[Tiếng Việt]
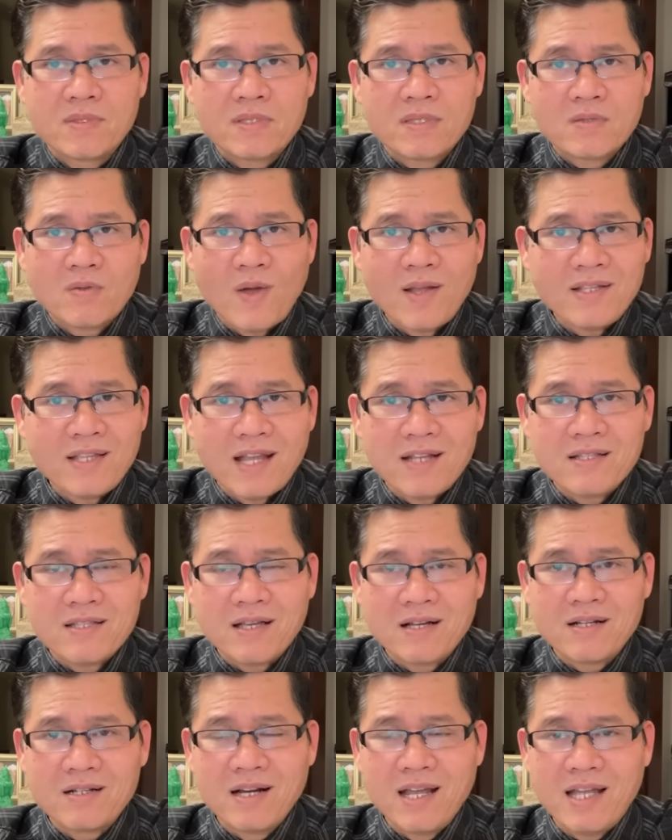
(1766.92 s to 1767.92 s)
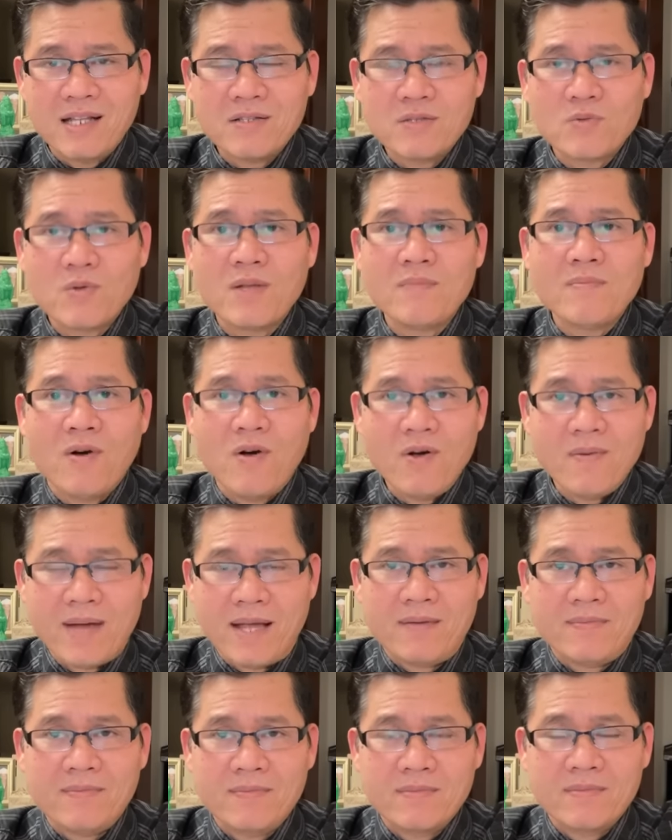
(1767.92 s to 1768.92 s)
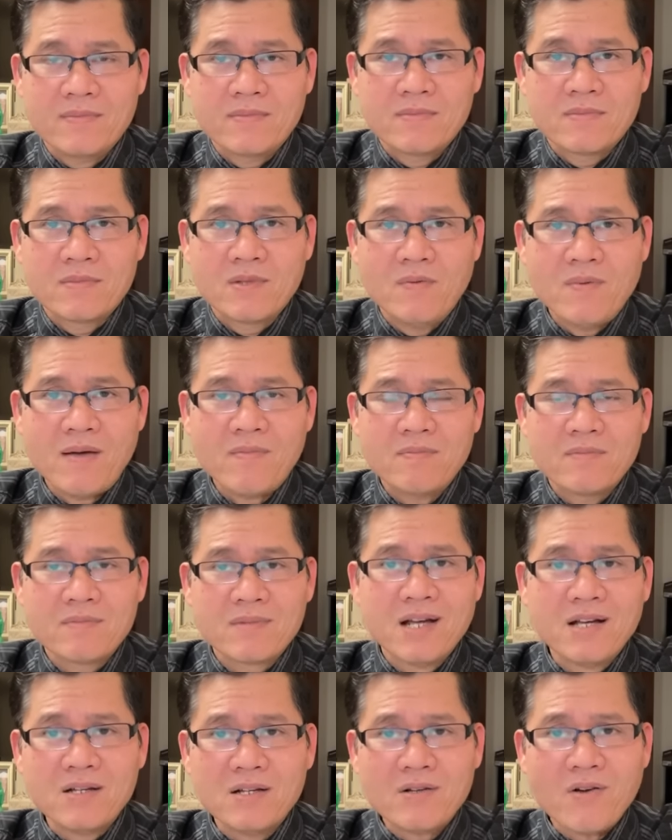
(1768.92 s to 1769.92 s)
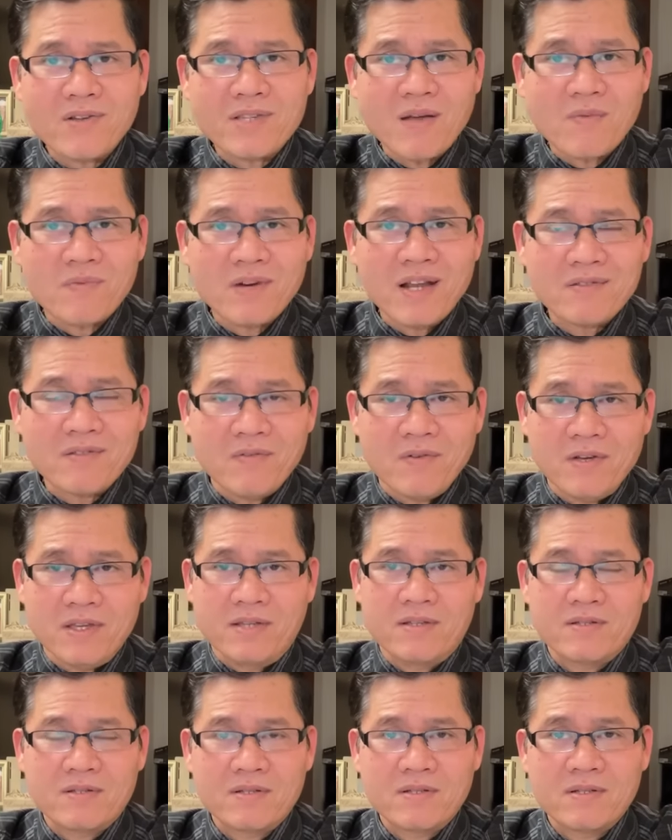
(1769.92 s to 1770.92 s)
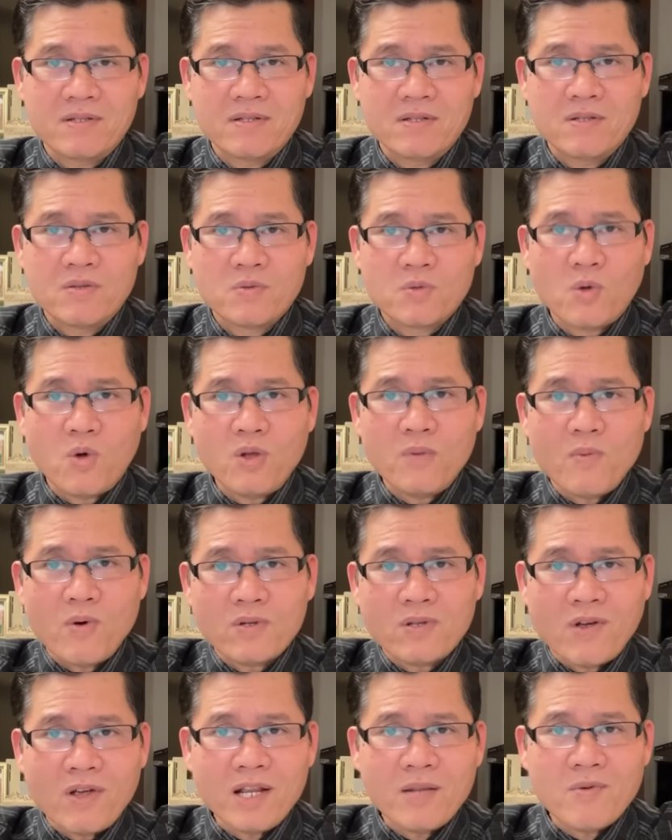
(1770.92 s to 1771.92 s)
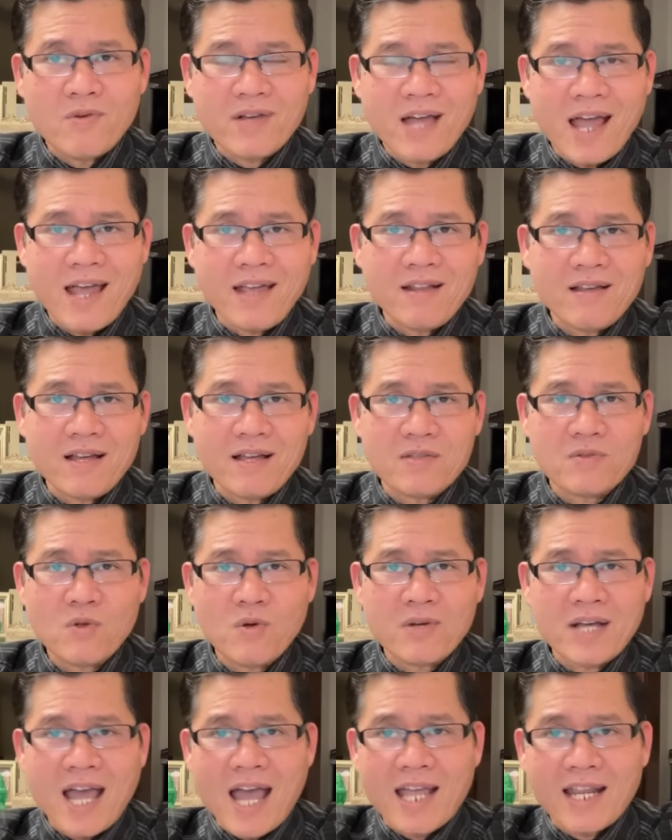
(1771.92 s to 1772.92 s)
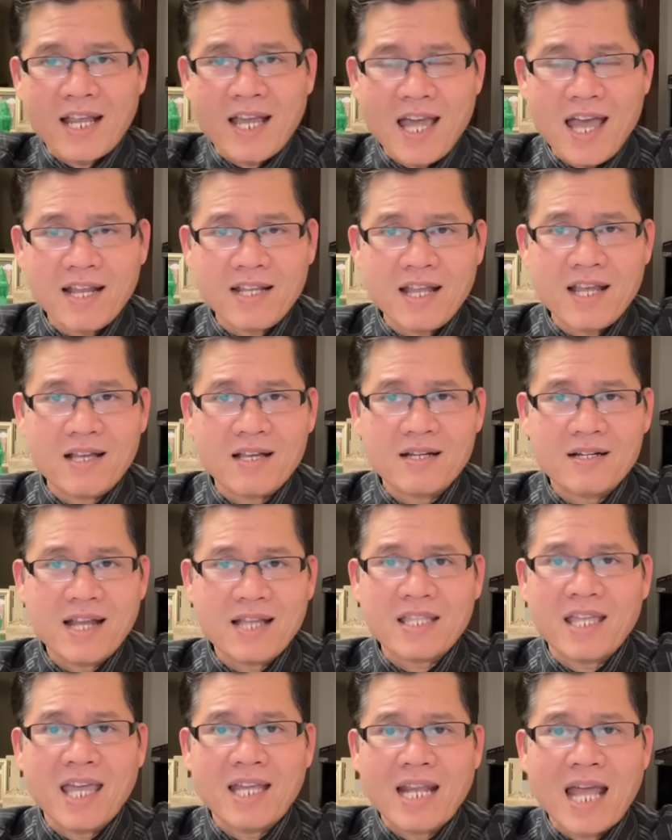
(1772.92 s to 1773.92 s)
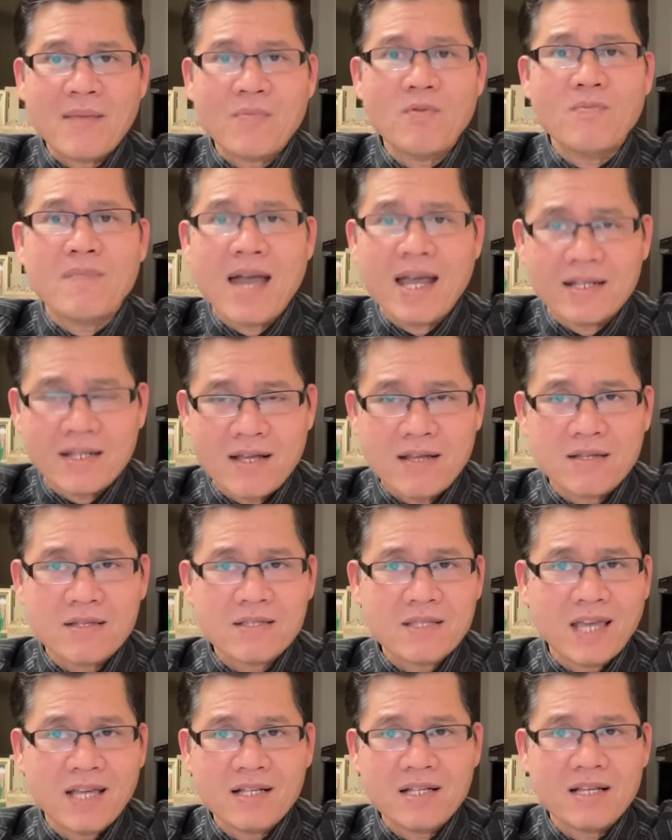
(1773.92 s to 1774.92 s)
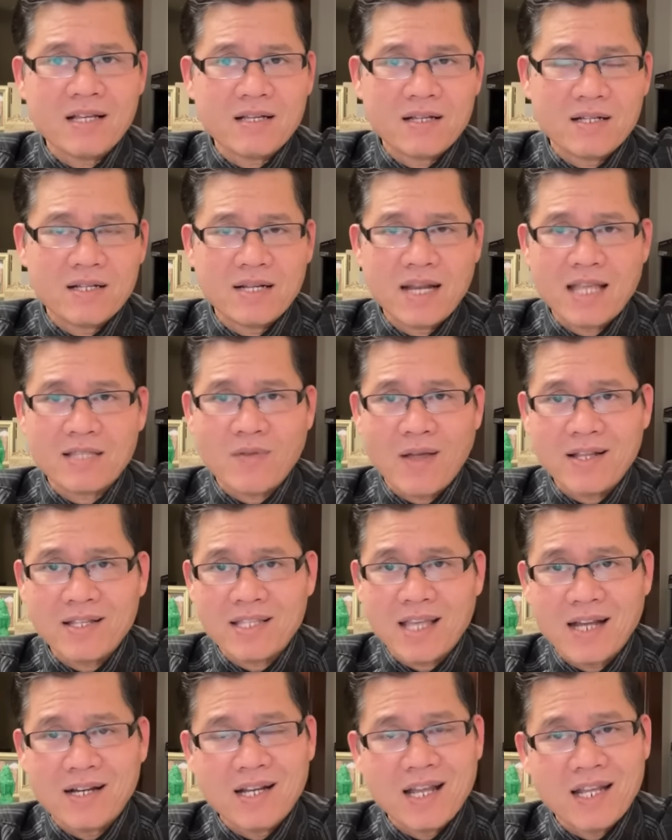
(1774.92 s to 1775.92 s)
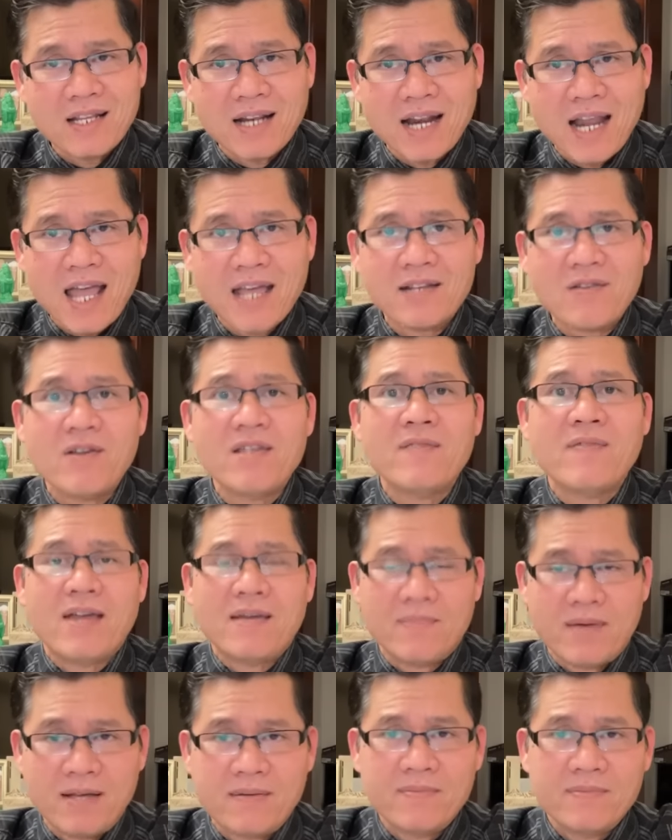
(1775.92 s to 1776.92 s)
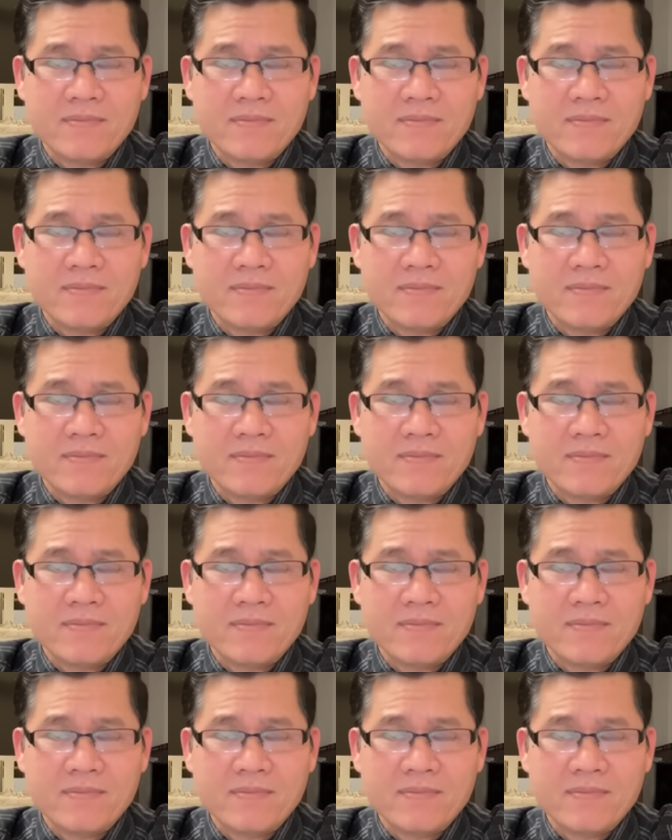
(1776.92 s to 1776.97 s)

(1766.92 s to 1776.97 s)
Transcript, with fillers: Toán Trần từng lên tuyên bố mà đúng không đừng có chọc đến tôi tôi một nói là một cái đó tôi khai ra hết đó là thiền nam cũng mệt đó chính đó, là Toán Trần lên like nói như vậy mà